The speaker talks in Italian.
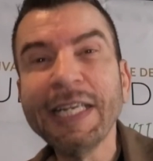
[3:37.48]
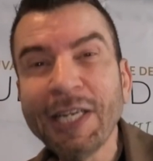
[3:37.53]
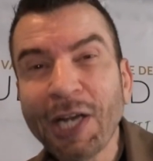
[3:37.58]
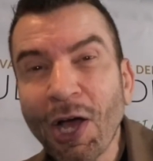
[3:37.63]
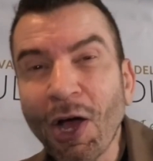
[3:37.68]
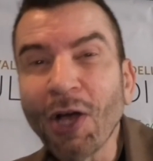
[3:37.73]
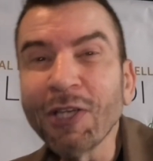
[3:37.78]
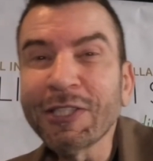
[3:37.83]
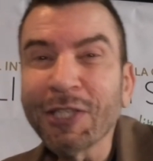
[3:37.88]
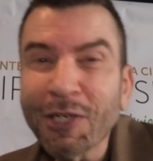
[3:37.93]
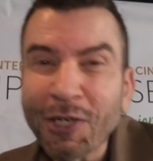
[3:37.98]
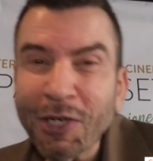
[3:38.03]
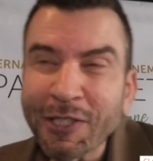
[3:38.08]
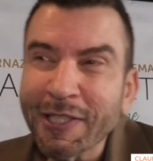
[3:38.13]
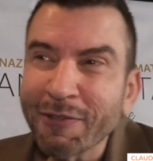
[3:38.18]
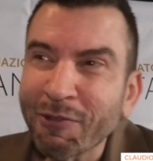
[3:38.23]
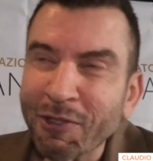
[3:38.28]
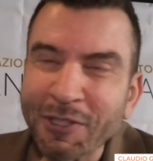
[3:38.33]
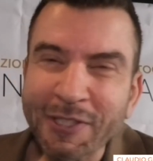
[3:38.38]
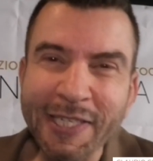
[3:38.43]
No, sono
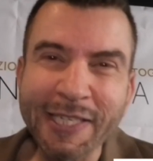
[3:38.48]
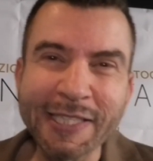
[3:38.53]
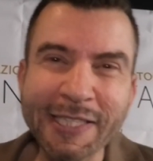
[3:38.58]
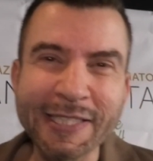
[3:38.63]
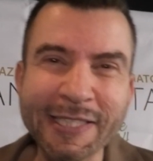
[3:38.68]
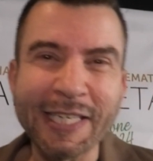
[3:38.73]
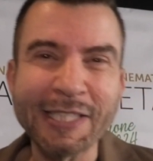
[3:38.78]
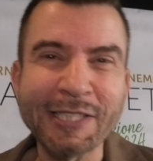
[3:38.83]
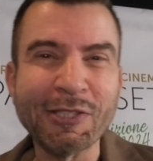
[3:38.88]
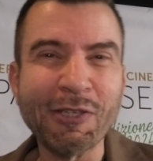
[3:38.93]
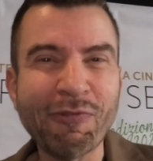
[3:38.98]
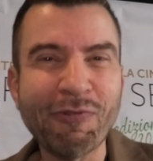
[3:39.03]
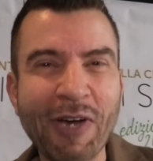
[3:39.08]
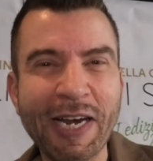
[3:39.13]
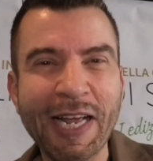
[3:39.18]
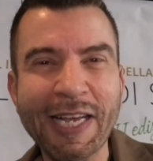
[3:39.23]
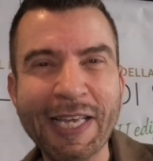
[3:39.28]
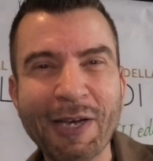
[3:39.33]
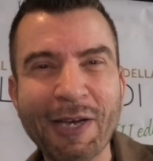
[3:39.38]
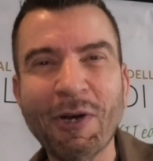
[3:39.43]
accorti forse che, che so
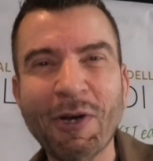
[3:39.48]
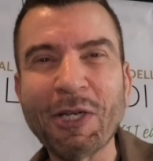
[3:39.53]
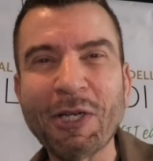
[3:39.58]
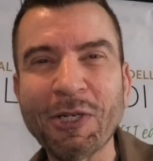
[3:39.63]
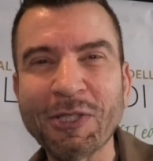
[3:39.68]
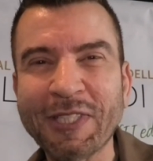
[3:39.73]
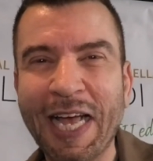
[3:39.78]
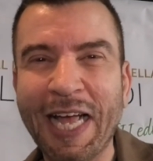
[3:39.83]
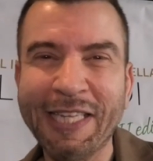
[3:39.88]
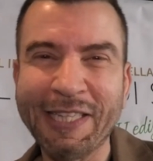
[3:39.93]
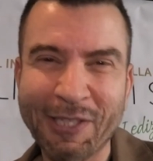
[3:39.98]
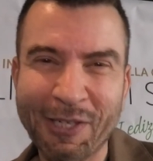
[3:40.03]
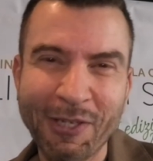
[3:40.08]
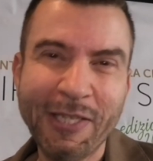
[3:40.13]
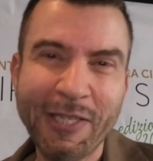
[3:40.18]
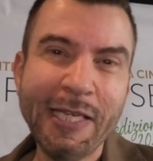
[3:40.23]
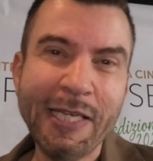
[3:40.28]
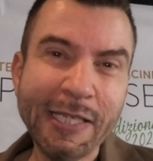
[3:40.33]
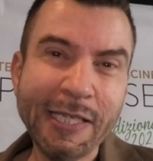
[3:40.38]
fare anche qualcos'altro.